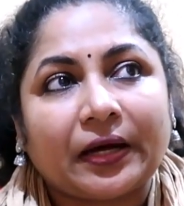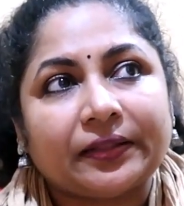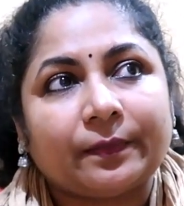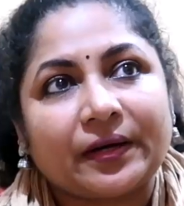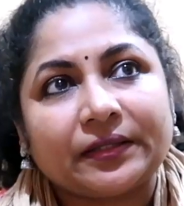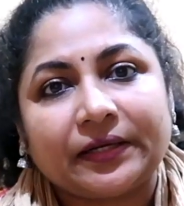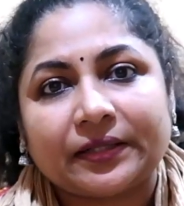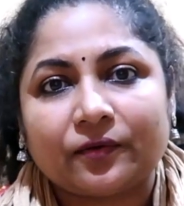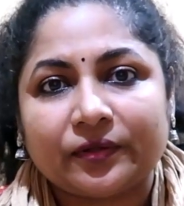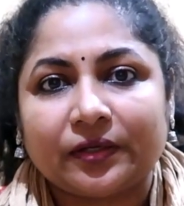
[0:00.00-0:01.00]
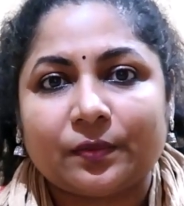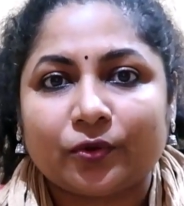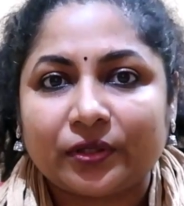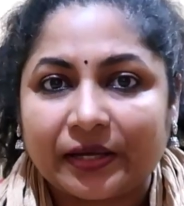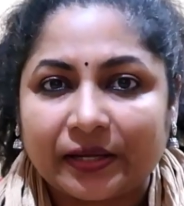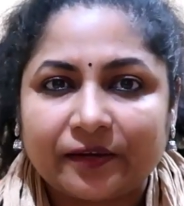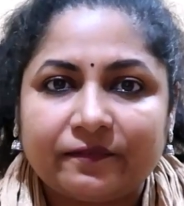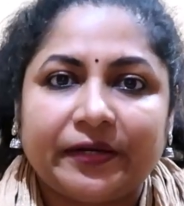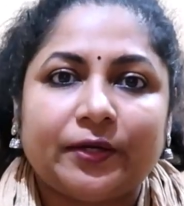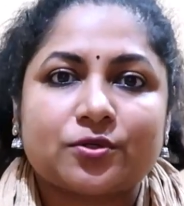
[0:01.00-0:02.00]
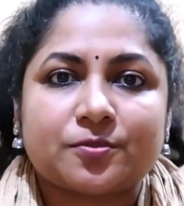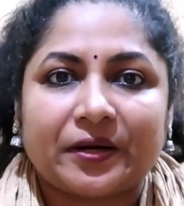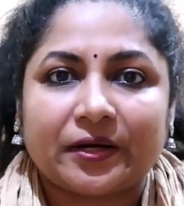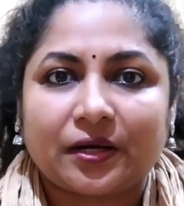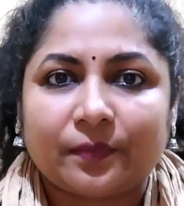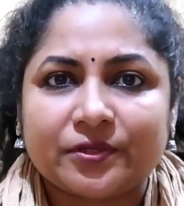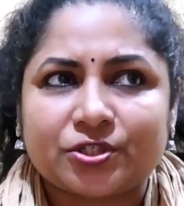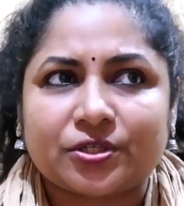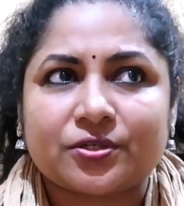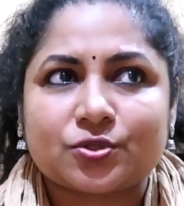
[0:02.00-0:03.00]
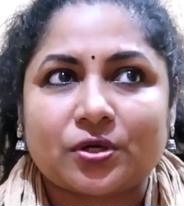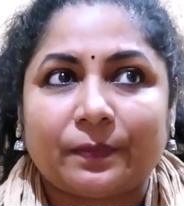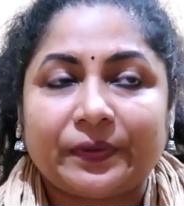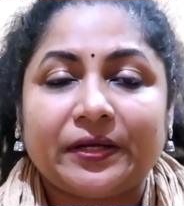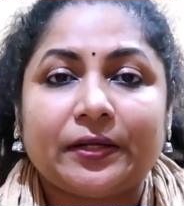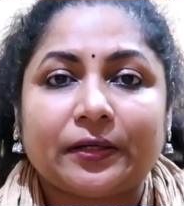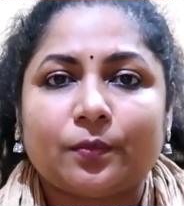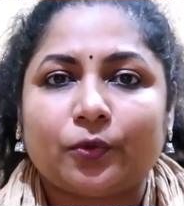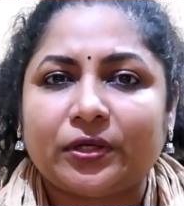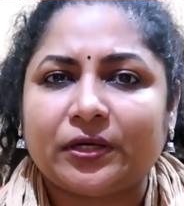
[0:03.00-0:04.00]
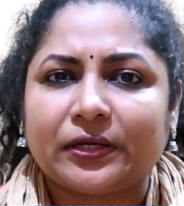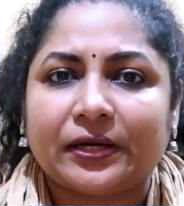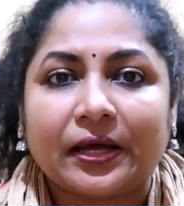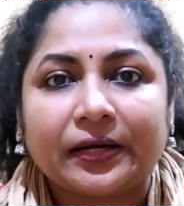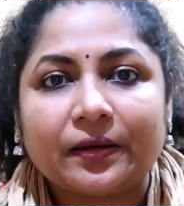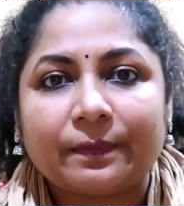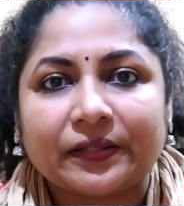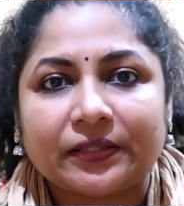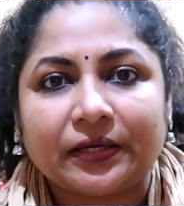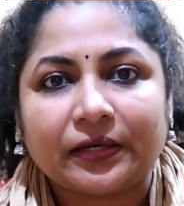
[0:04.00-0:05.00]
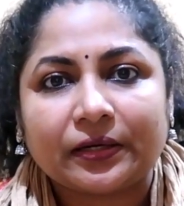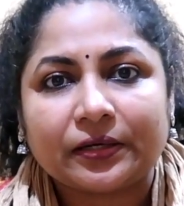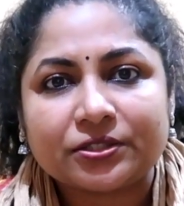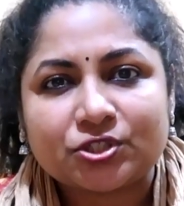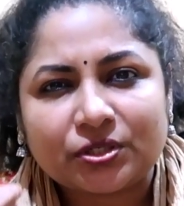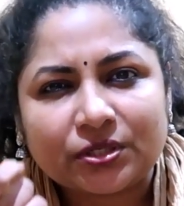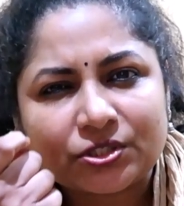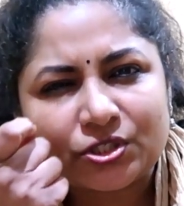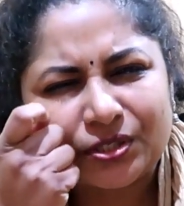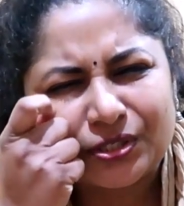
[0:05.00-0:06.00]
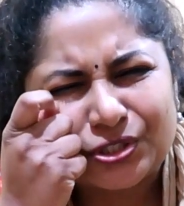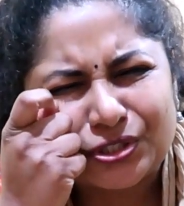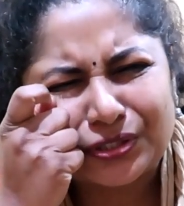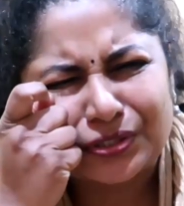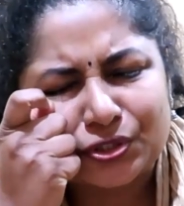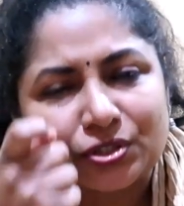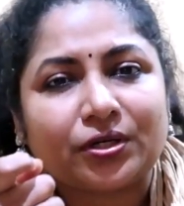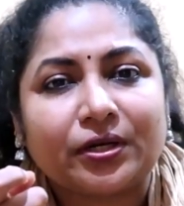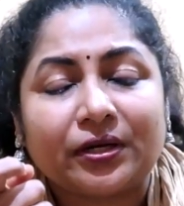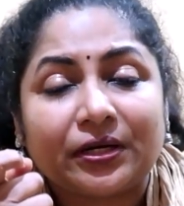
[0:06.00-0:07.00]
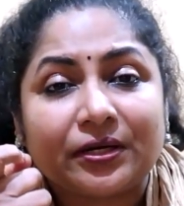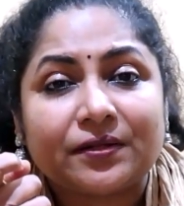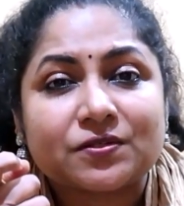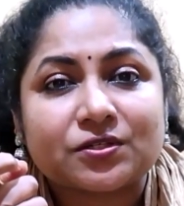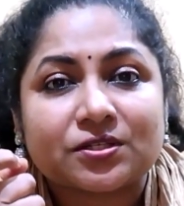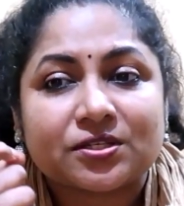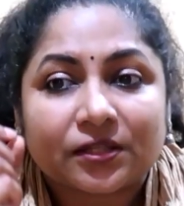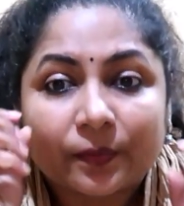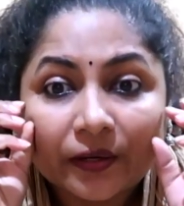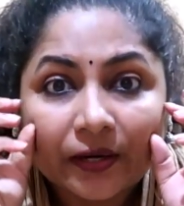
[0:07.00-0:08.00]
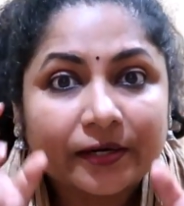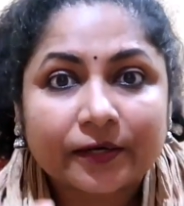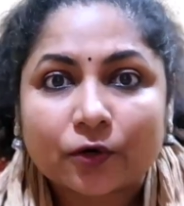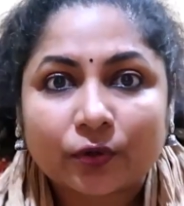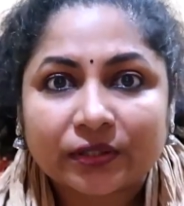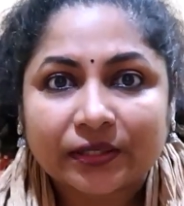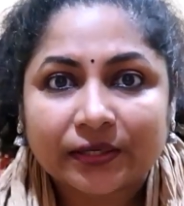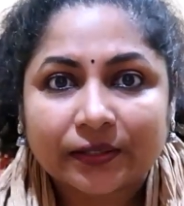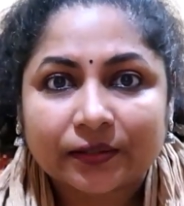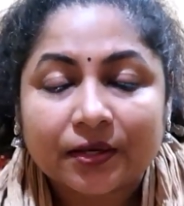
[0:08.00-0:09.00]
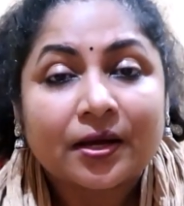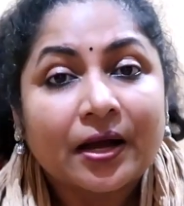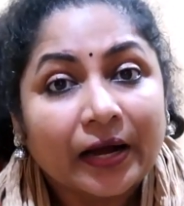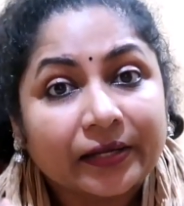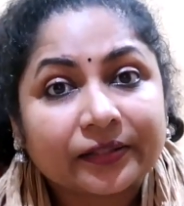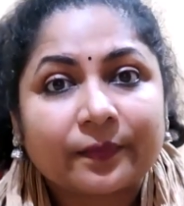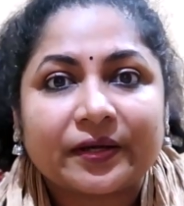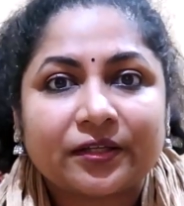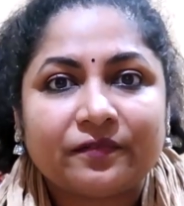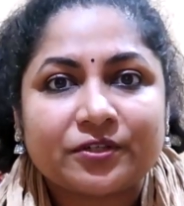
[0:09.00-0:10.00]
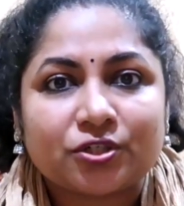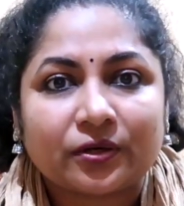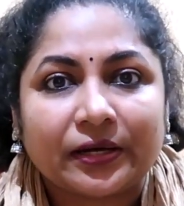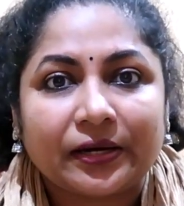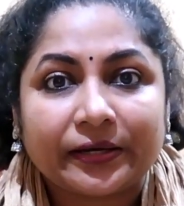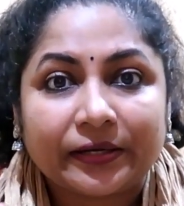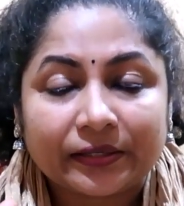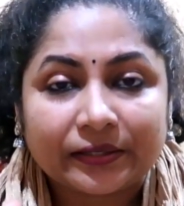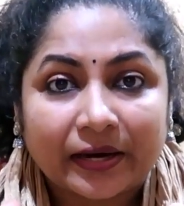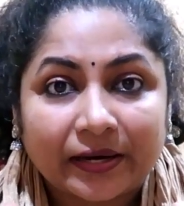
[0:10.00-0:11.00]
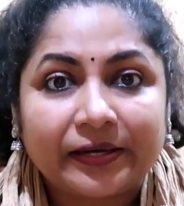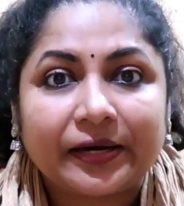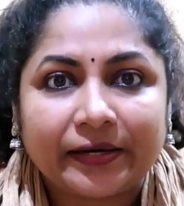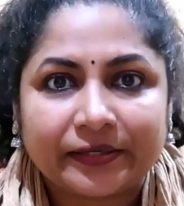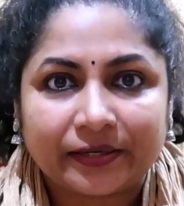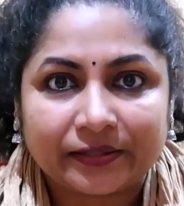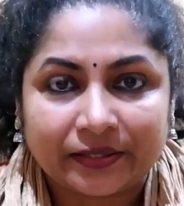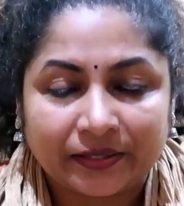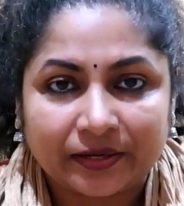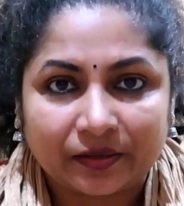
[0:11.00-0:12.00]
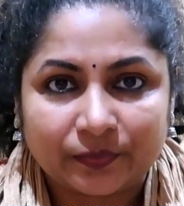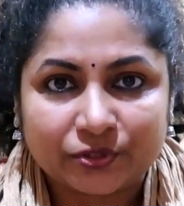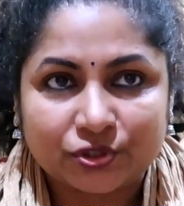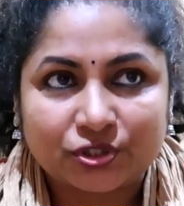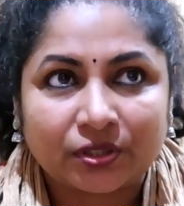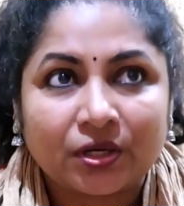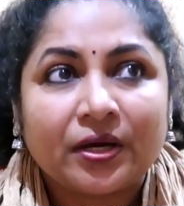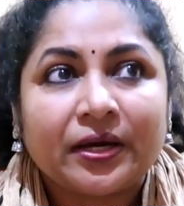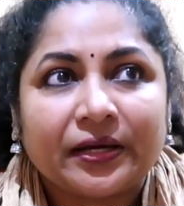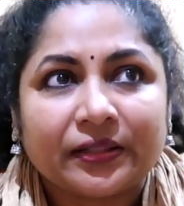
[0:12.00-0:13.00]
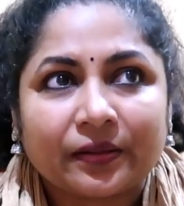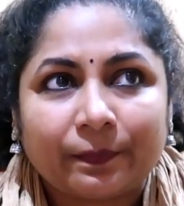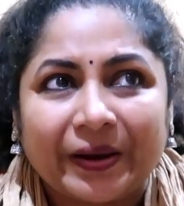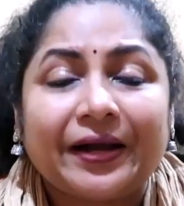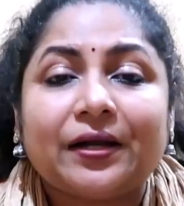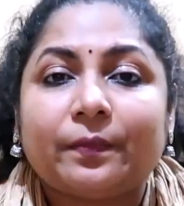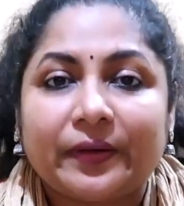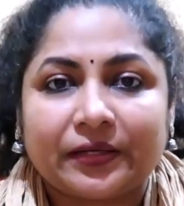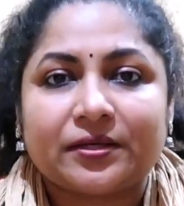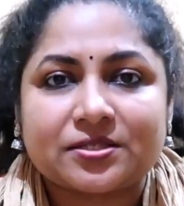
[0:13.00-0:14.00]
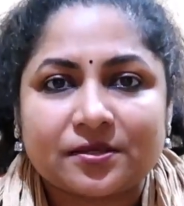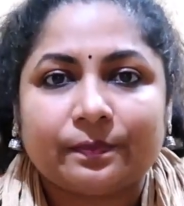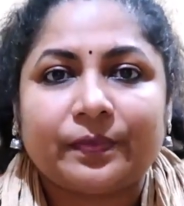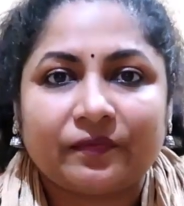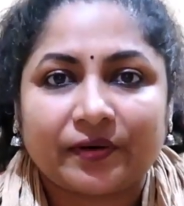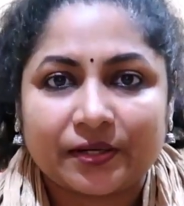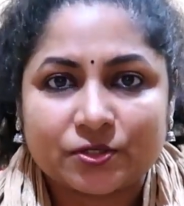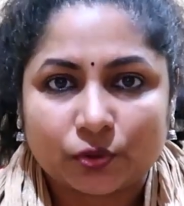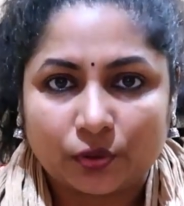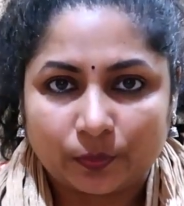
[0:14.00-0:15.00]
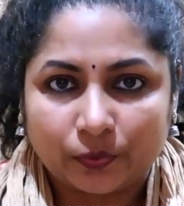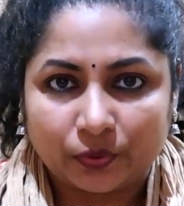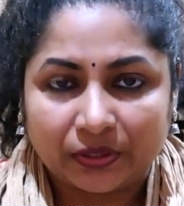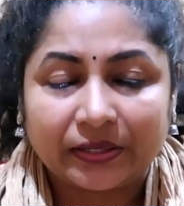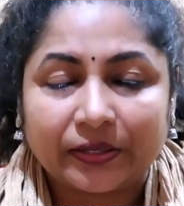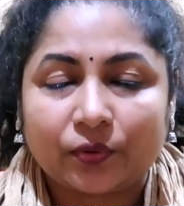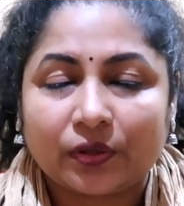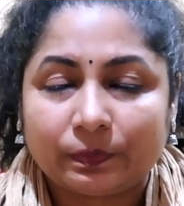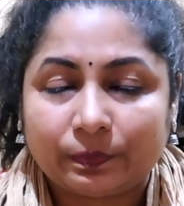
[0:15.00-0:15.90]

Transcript: அந்த மாதிரி ஏதாவது இருக்கும்போது நிறைய வீடியோஸ் பார்க்க ஆரம்பிச்சிட்டேன் ஸோ அப்படின்னு இருக்கும்போது எனக்கு நிறைய பார்த்தீங்கன்னா சின்ன சின்ன சின்ன சின்ன இன்ஸ்டன்ஸ் அது நம்ம கண்ணுக்கு கூட தெரியாது அந்த மாதிரி விஷயங்கள் எல்லாம் எனக்கு ஹைலைட்டடாக தெரிய ஆரம்பிச்சிச்சு இந்த பேண்டமிக் சிம்பிள் வேர்டில் சொல்ல போனால் என்னோட